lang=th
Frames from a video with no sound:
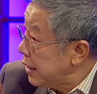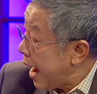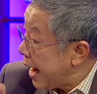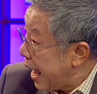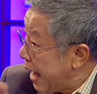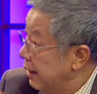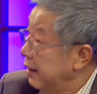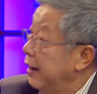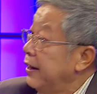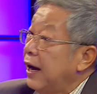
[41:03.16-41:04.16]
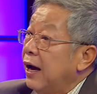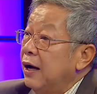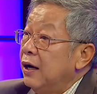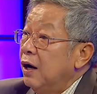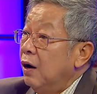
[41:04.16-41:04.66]
อย่าละเลยนะ
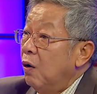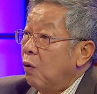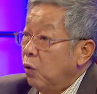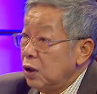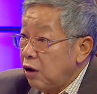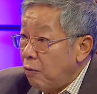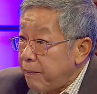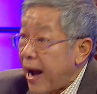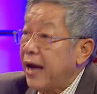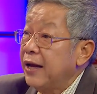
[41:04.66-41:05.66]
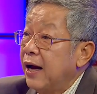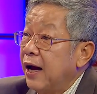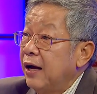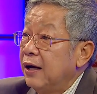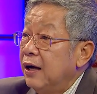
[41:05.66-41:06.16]
คุณต้องไป
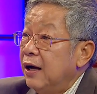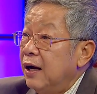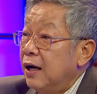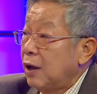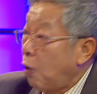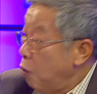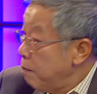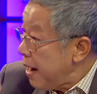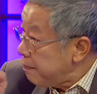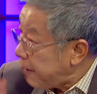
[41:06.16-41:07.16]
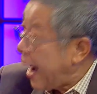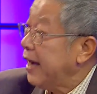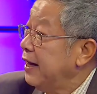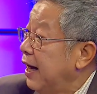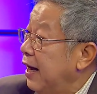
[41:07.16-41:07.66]
นะถ้าคุณไม่ไป
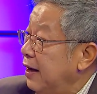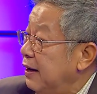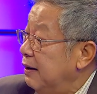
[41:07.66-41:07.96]
นะ